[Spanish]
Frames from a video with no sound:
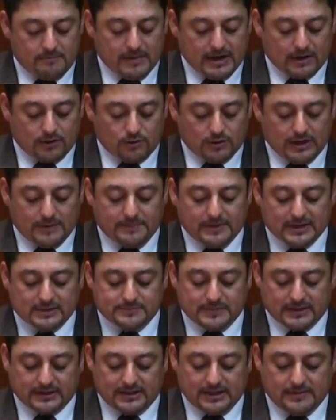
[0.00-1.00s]
bajo una
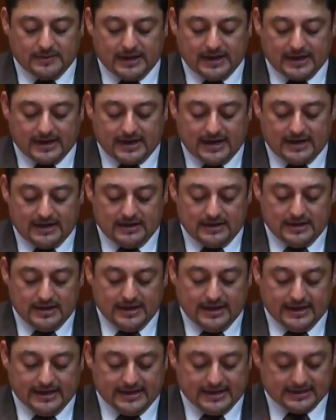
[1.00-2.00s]
perspectiva legal
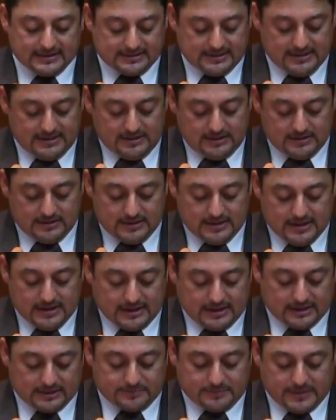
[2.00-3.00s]
y así
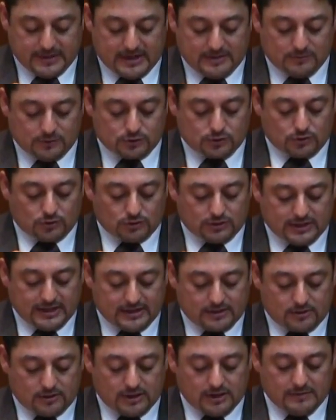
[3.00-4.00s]
que esperamos
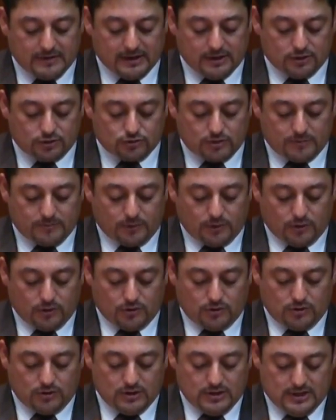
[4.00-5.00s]
contar con el valioso
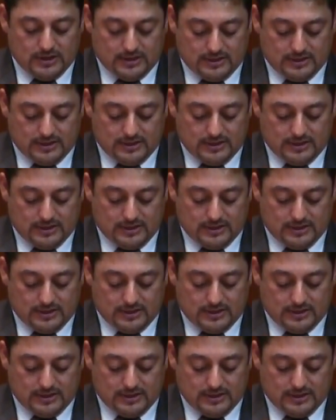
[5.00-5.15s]
apoyo